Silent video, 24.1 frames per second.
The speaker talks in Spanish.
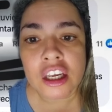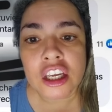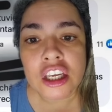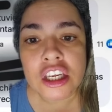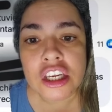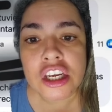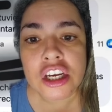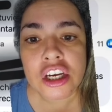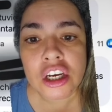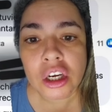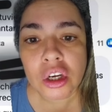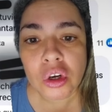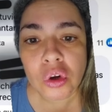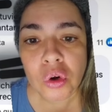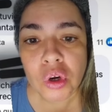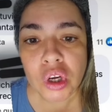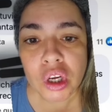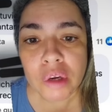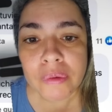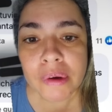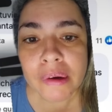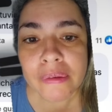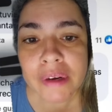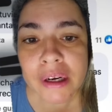Y creo que
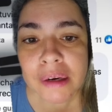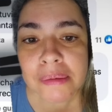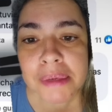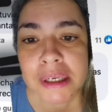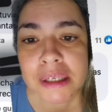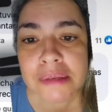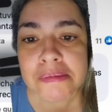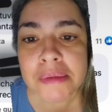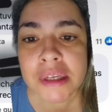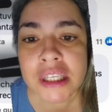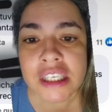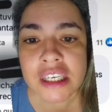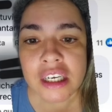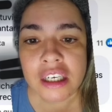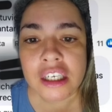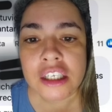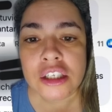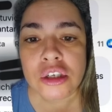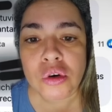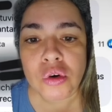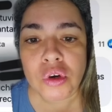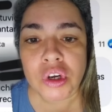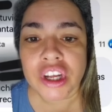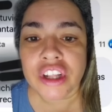va a haber más mensajes
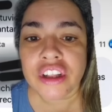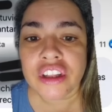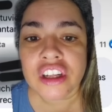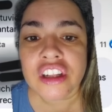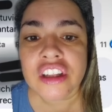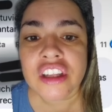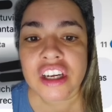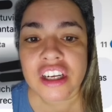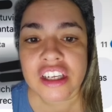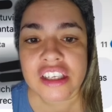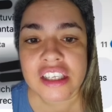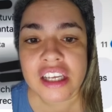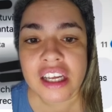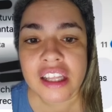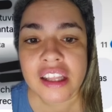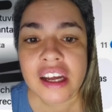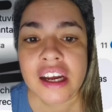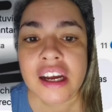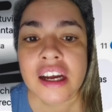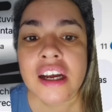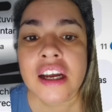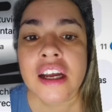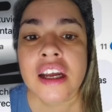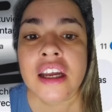con gente
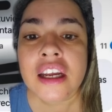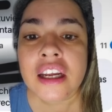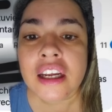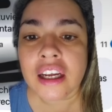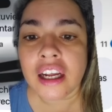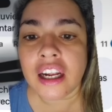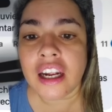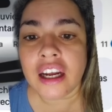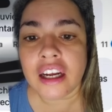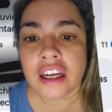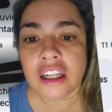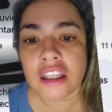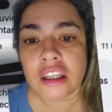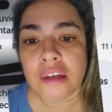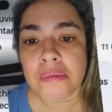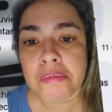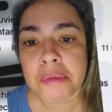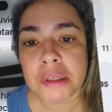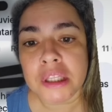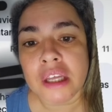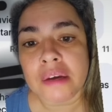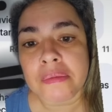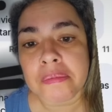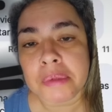interesada que la que te
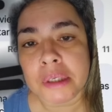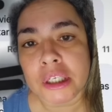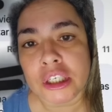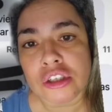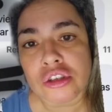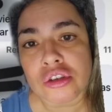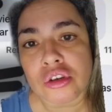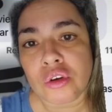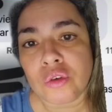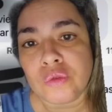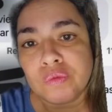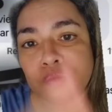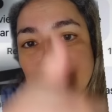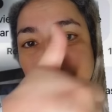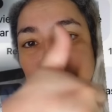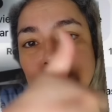pida precio.